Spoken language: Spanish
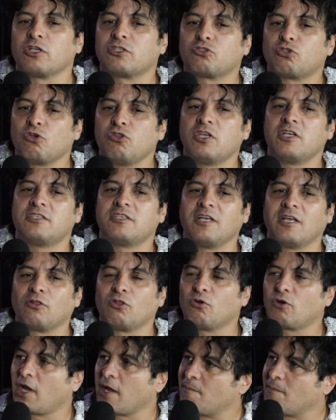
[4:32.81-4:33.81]
le estoy
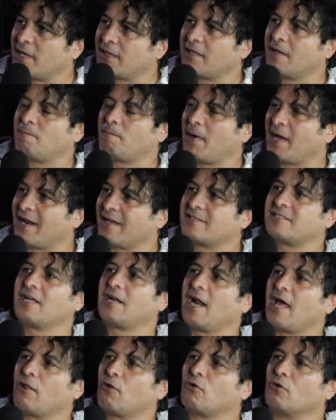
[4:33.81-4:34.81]
diciendo que mande para ese
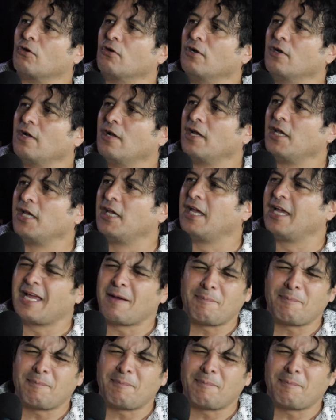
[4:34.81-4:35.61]
lado. Y,